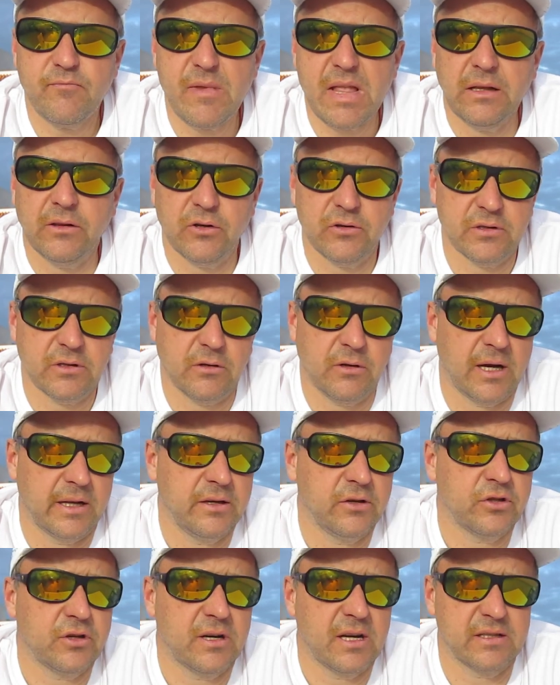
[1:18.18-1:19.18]
Drodzy kochani,
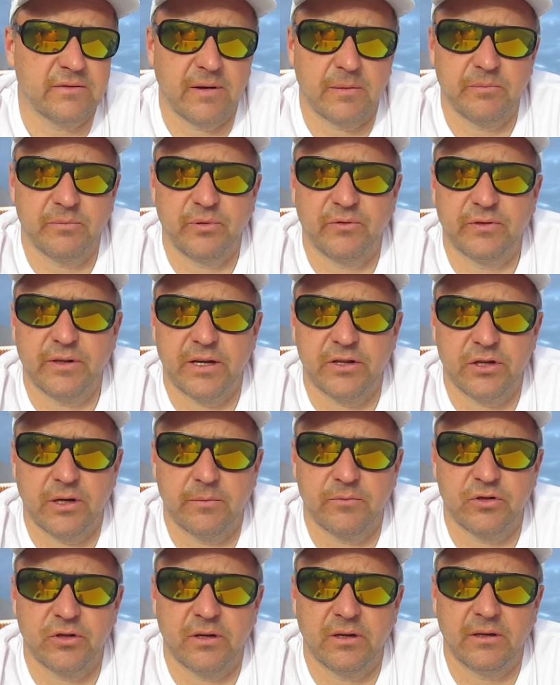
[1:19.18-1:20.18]
jeszcze raz Wam
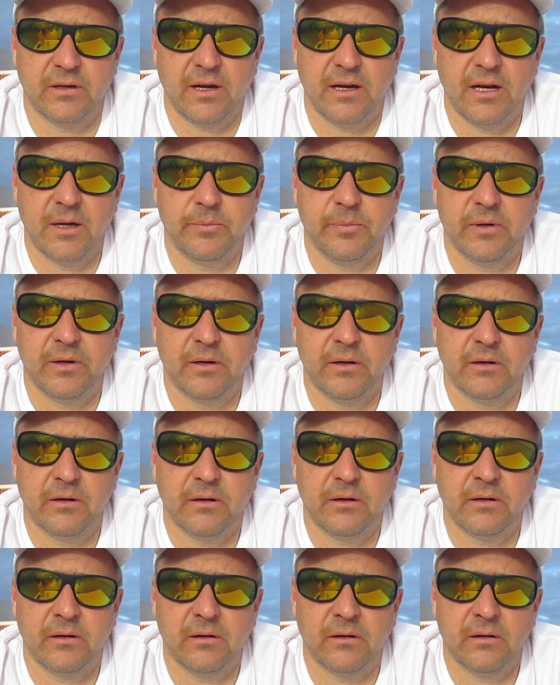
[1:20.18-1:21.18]
powtarzam, że najlepiej
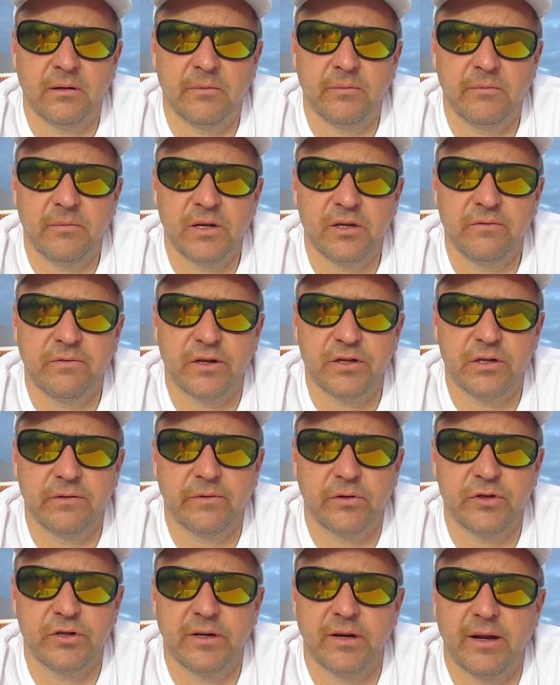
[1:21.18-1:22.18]
mieć
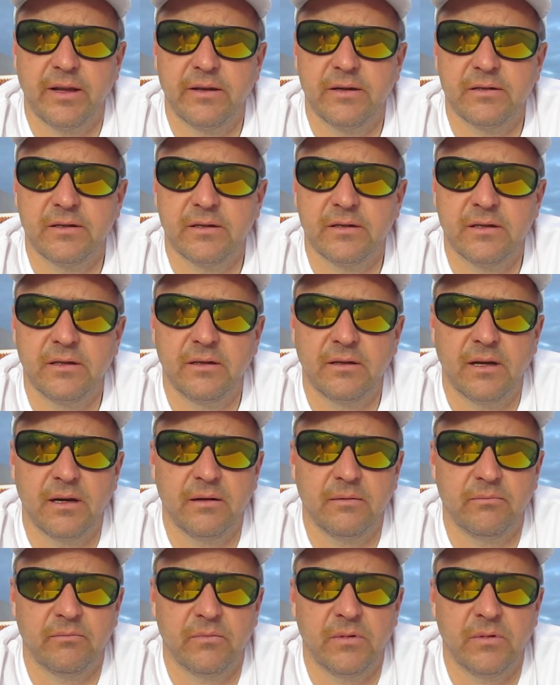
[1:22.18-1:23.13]
właściwości radiestezyjne.